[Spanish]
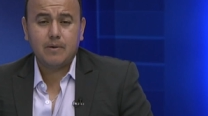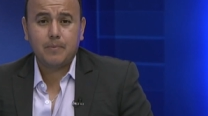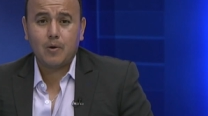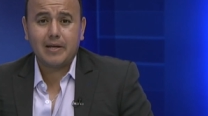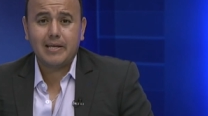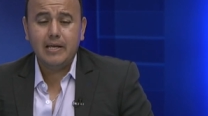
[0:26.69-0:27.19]

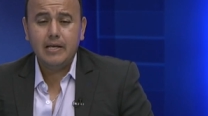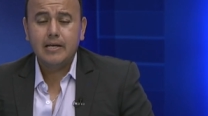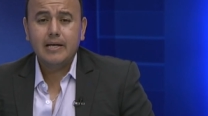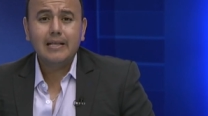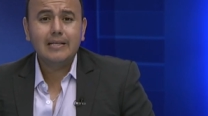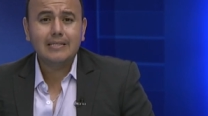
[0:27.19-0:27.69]
Pero aquí
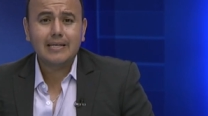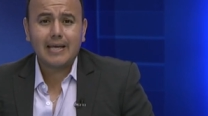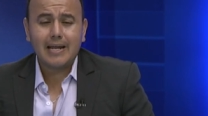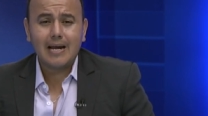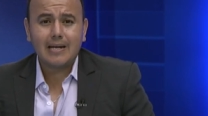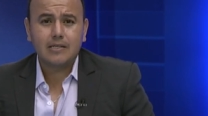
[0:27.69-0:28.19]
ni
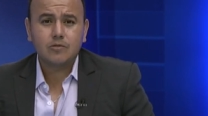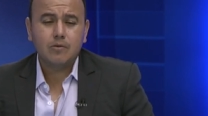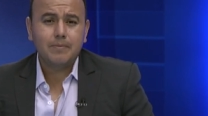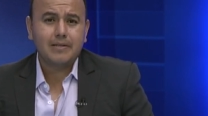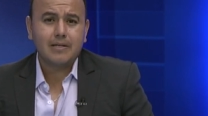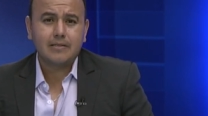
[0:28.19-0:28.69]
siquiera alcanzó a
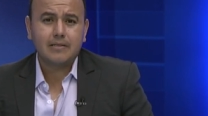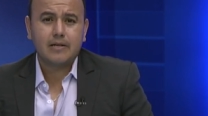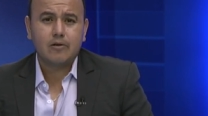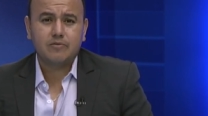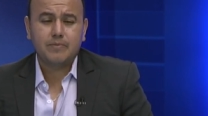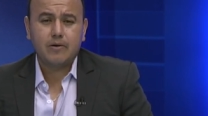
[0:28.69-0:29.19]
meterse entre
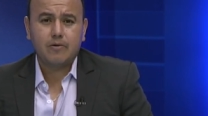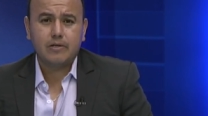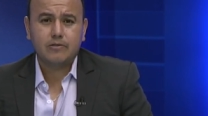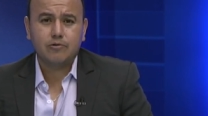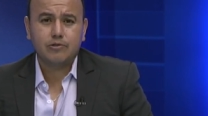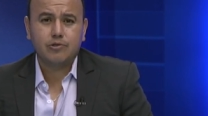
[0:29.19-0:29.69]
los
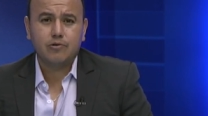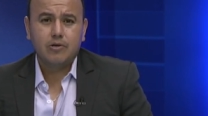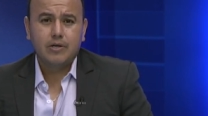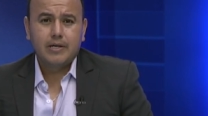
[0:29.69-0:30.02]
mejores ocho